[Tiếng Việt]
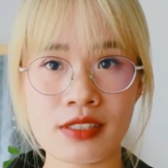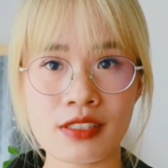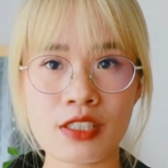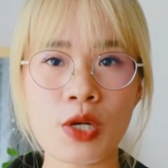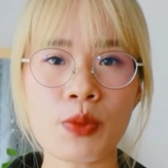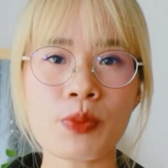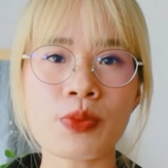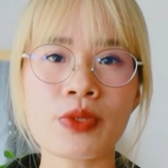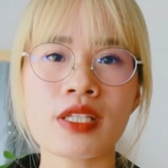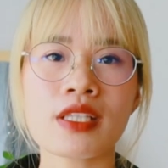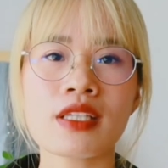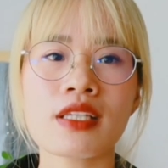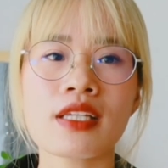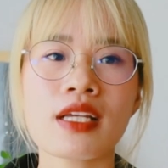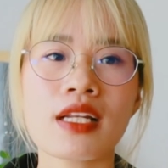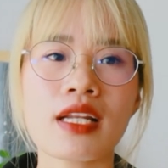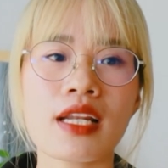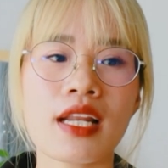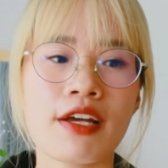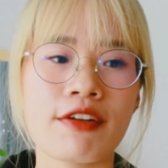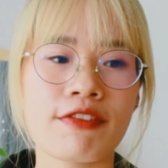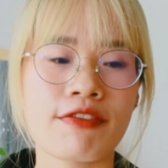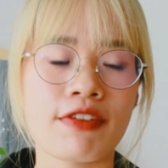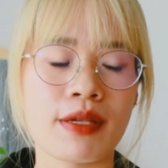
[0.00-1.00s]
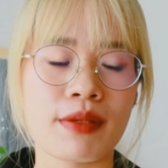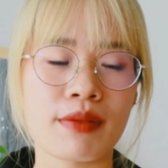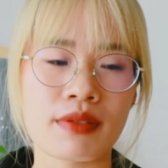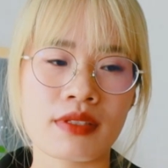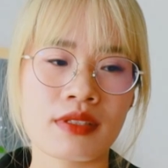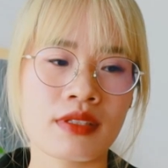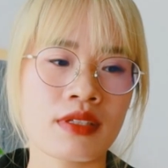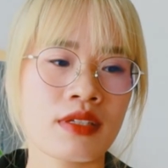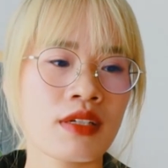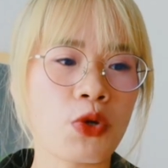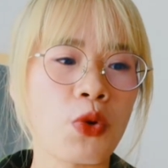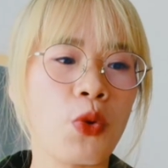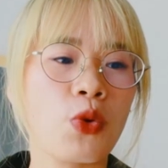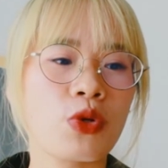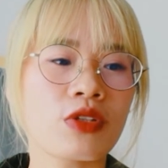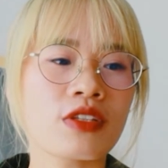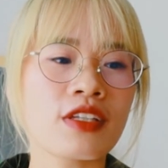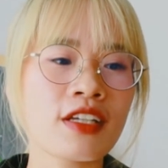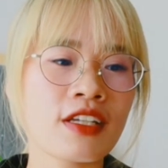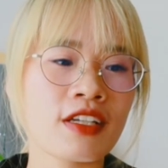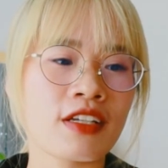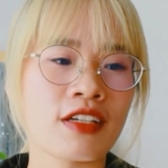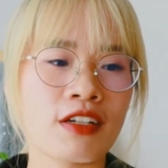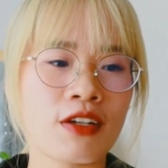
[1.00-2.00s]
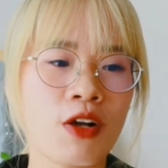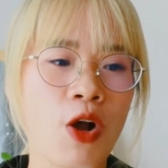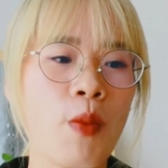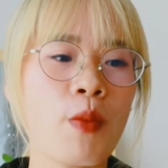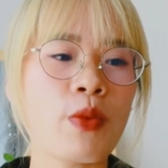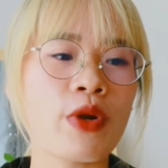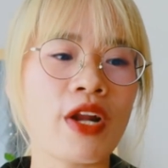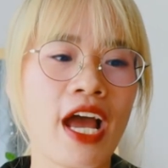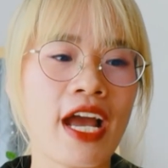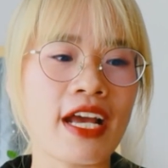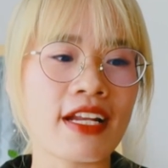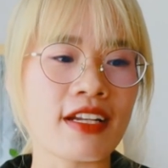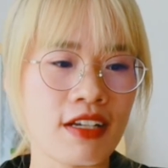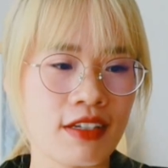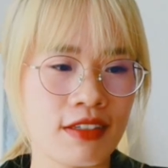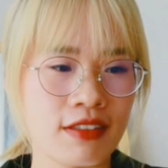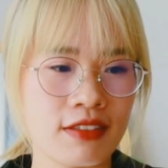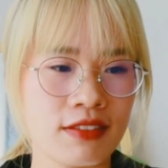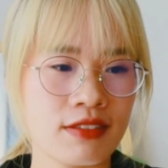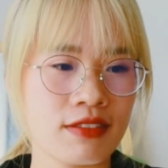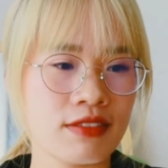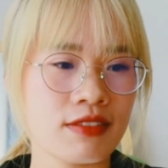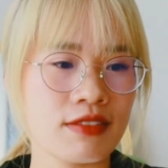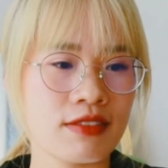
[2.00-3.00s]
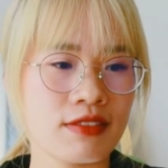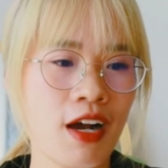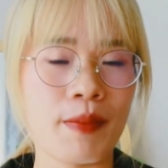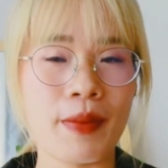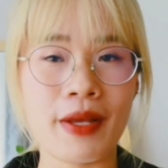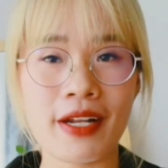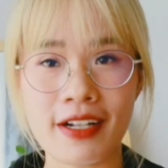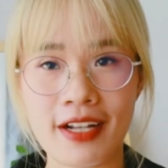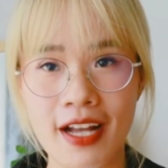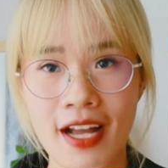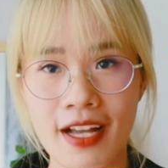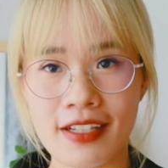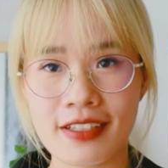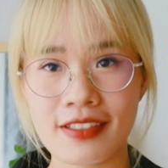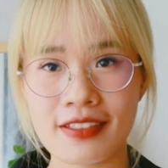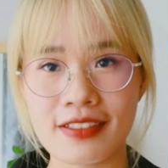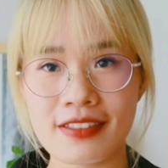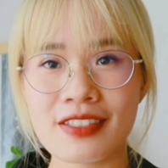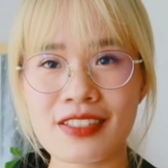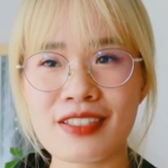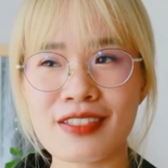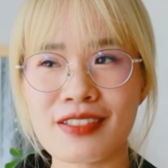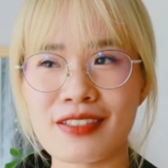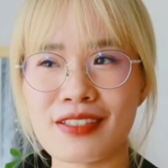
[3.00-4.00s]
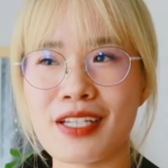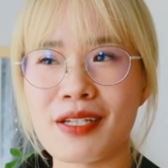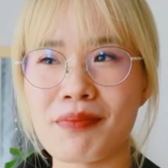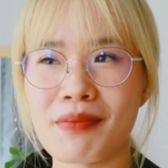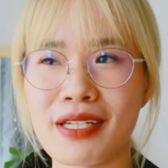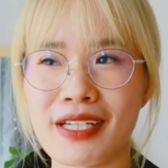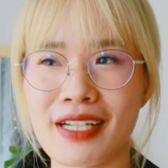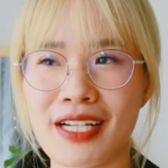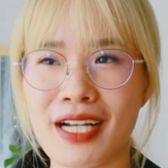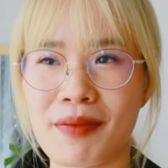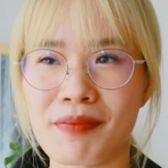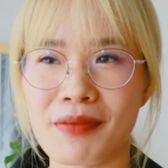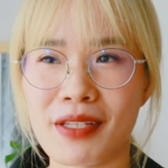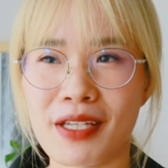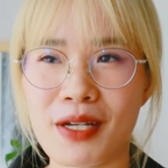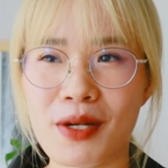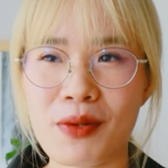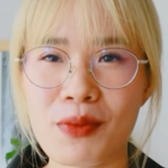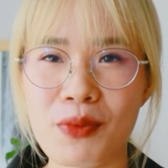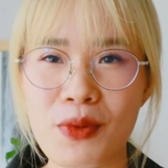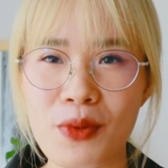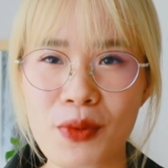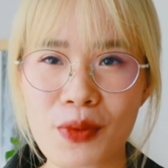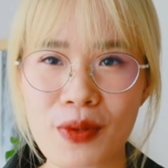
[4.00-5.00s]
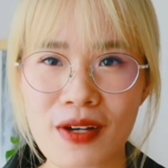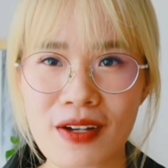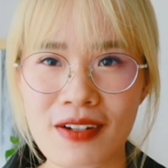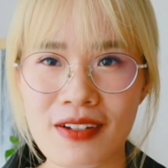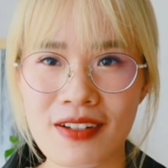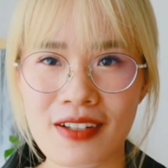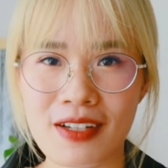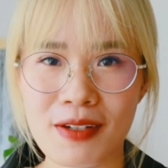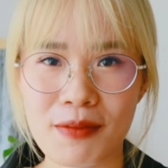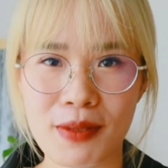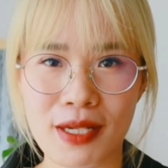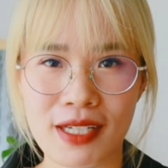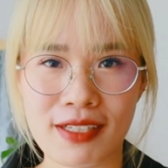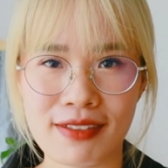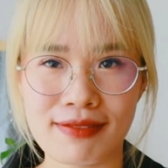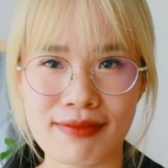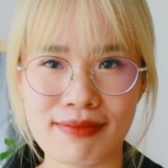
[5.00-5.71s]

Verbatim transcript: chứ không nhất thiết là phải cố tình có một ai đấy ở bên cạnh chỉ để mình cảm thấy không cô đơn đấy các bạn